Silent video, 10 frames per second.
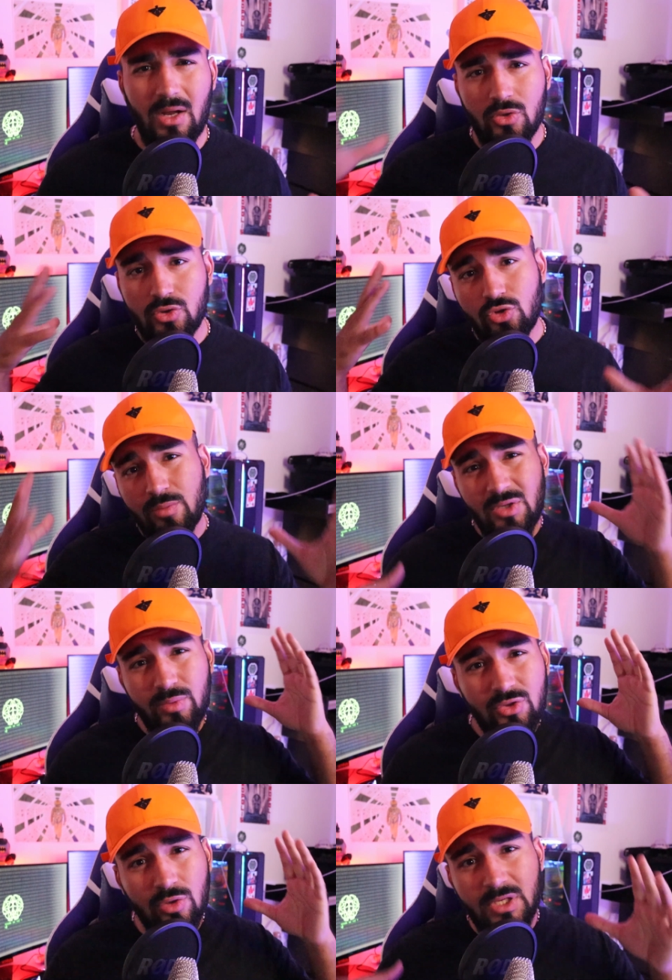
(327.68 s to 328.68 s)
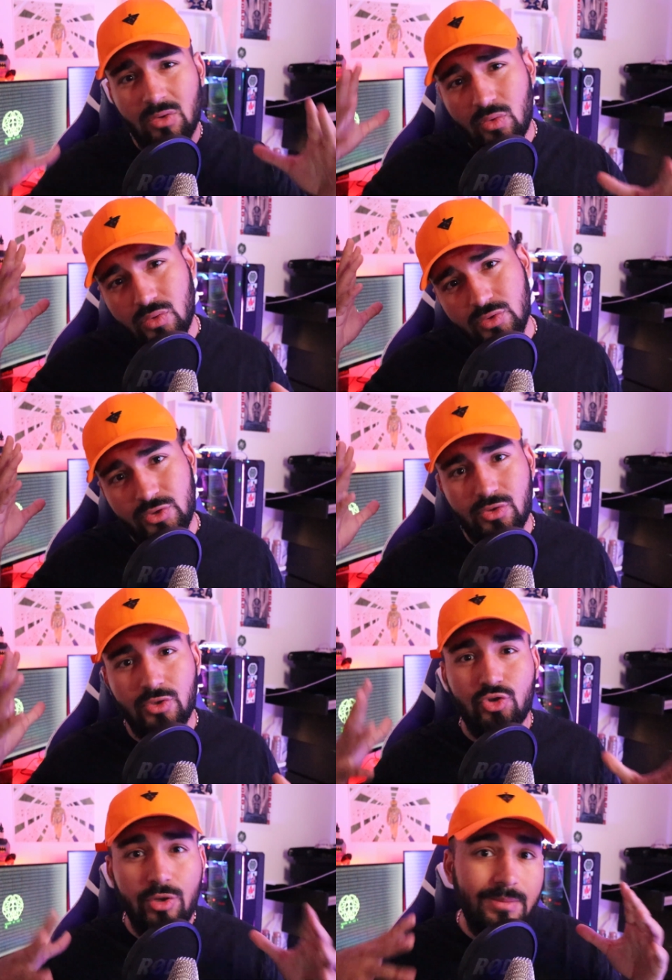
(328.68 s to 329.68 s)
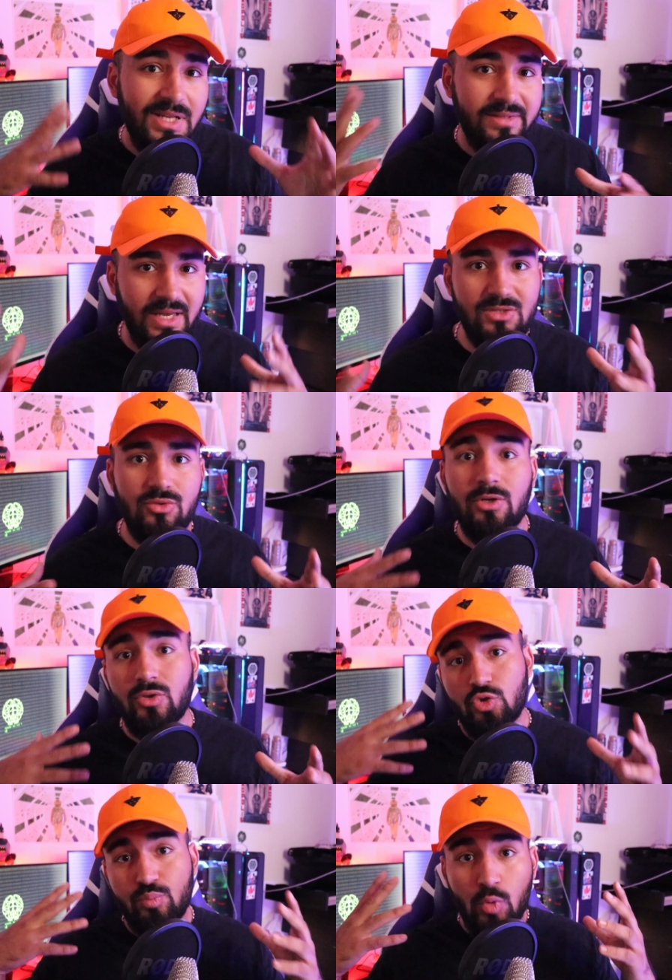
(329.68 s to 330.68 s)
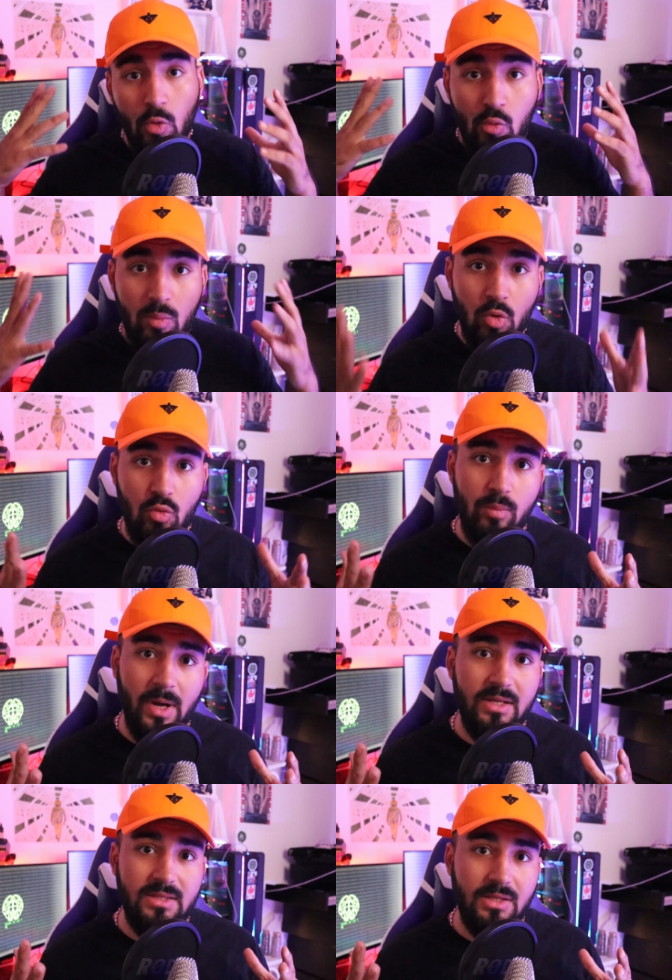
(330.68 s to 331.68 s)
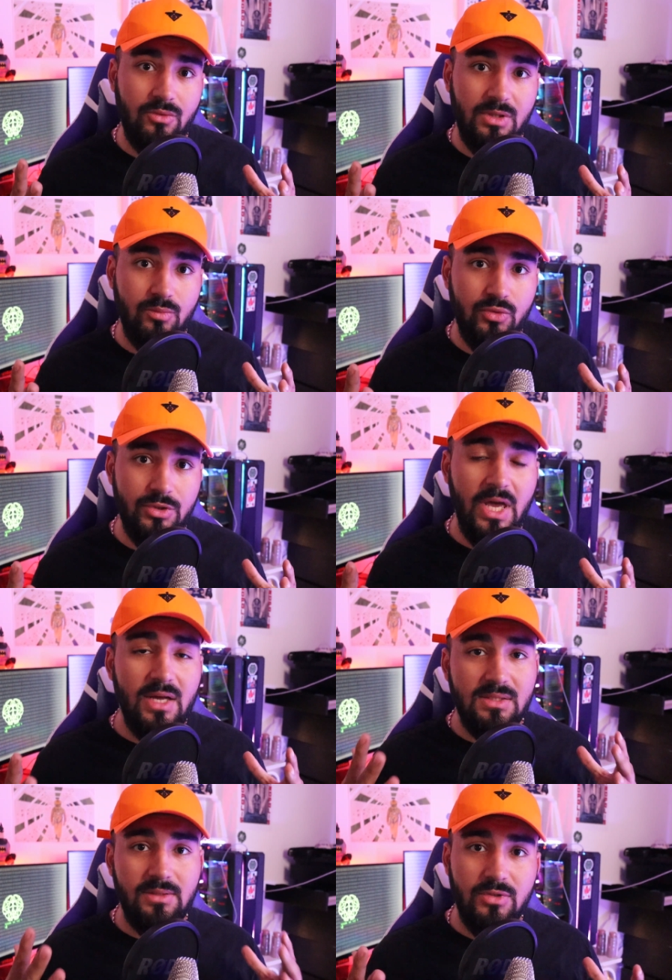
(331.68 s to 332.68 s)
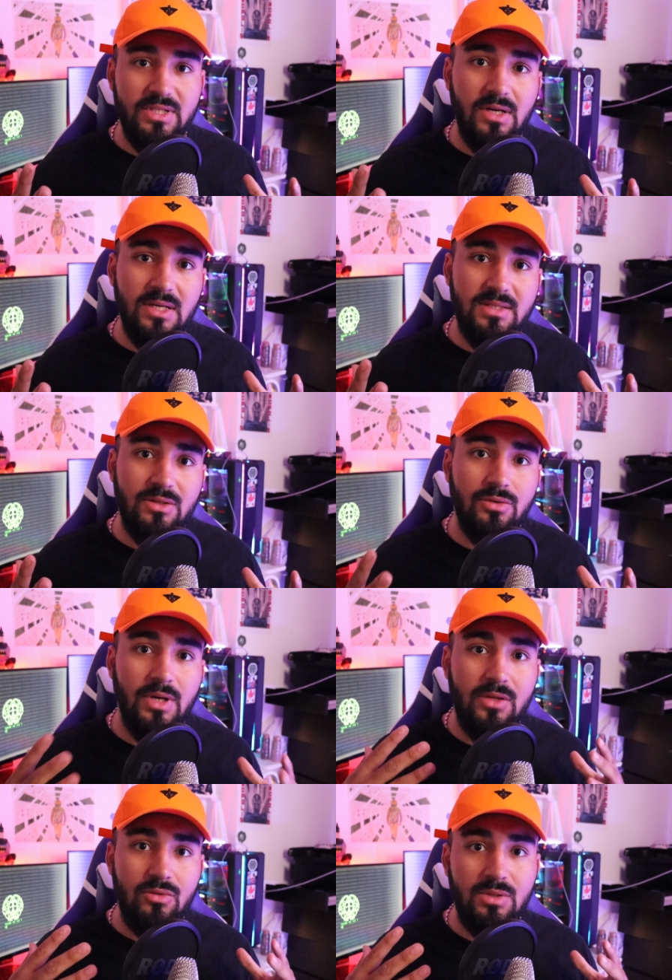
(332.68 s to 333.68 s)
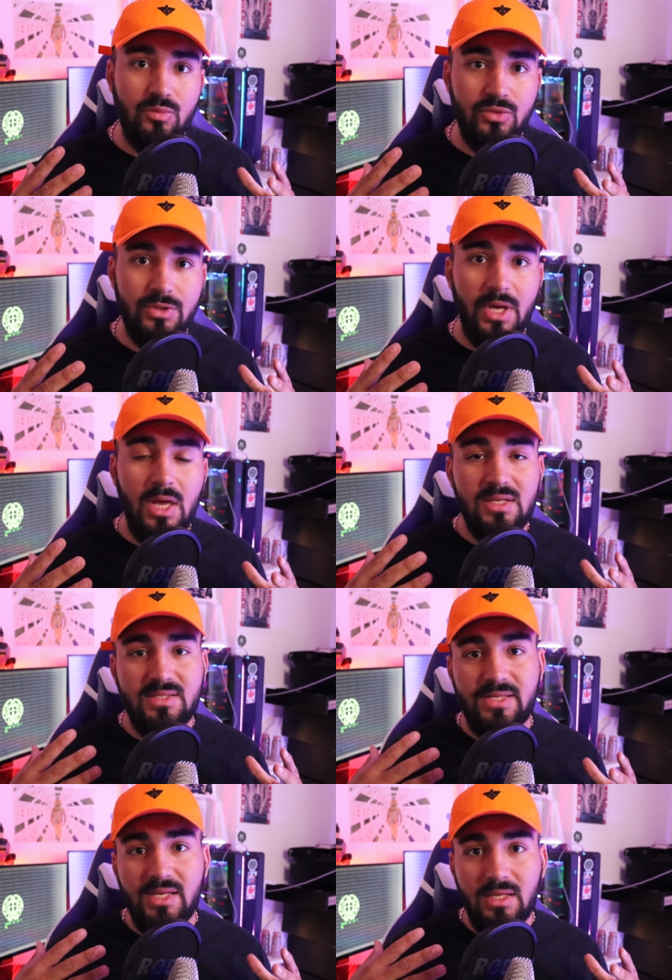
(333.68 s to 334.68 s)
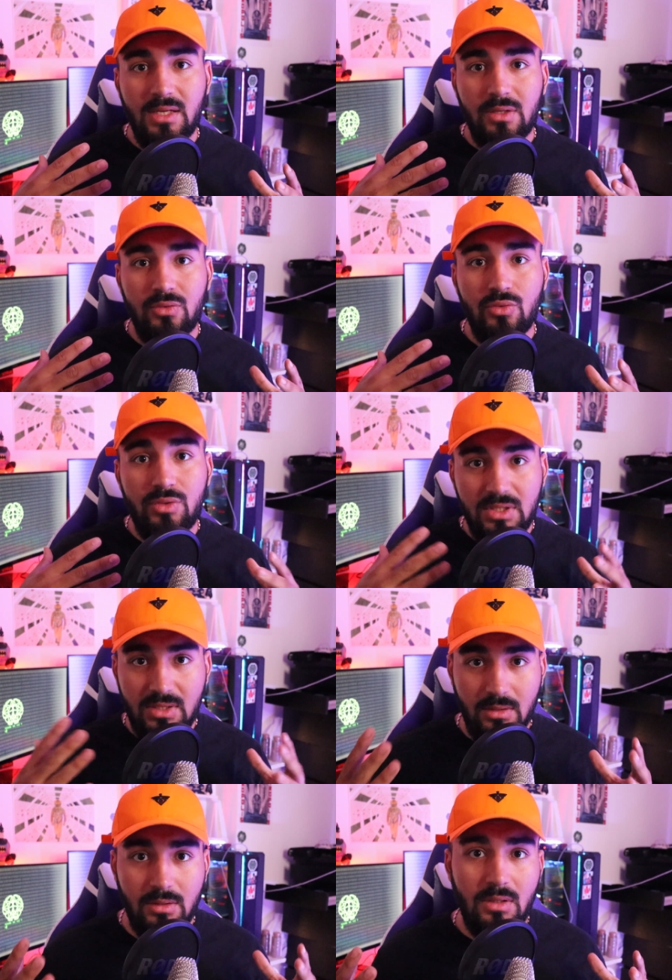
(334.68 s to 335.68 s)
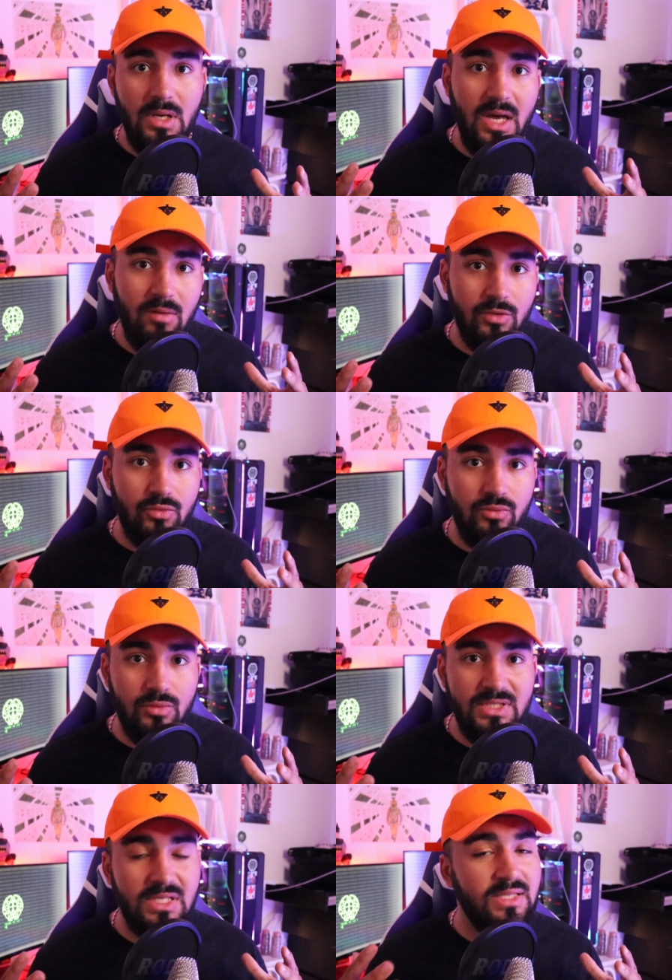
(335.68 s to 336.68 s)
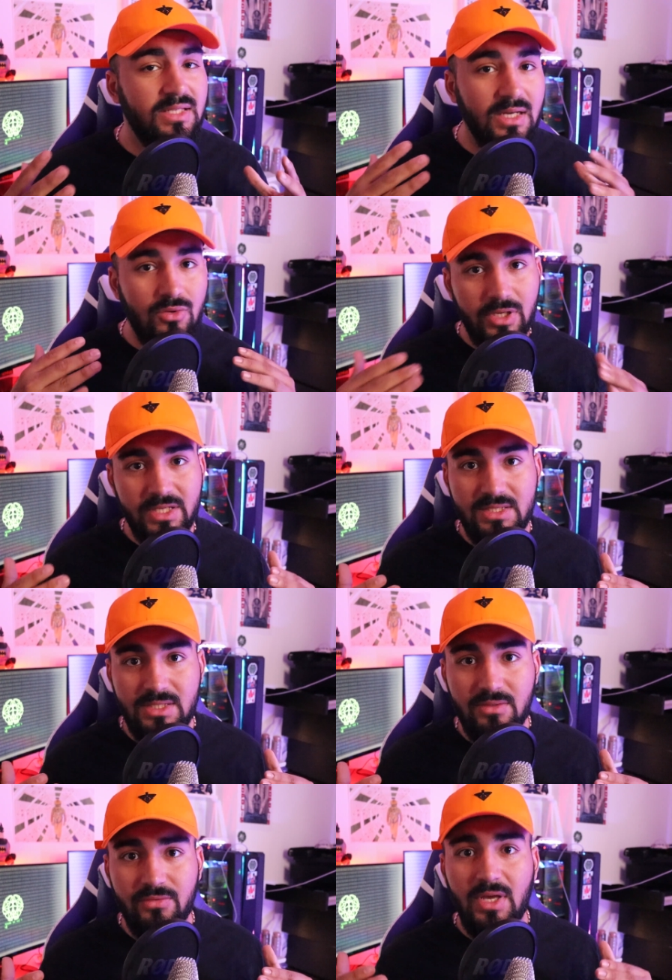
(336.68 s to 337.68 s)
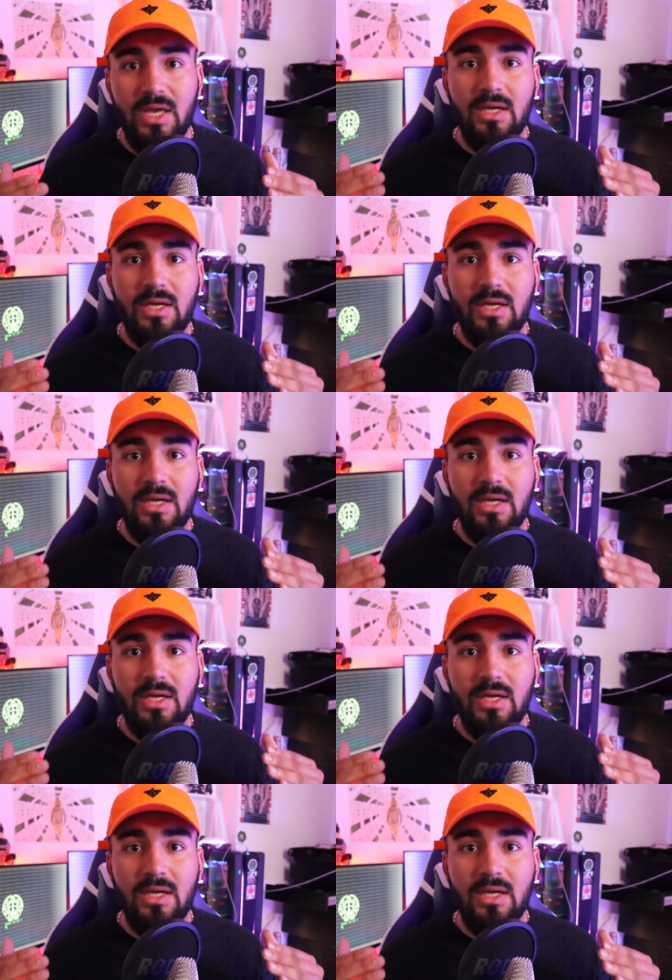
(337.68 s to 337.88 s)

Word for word: Alors entre 2008, 2011, 2013, on a entendu beaucoup beaucoup parler des Anonymous. Ce qu'il faut savoir, c'est que Anonymous, c'est une idée avant tout. C'est ni un collectif,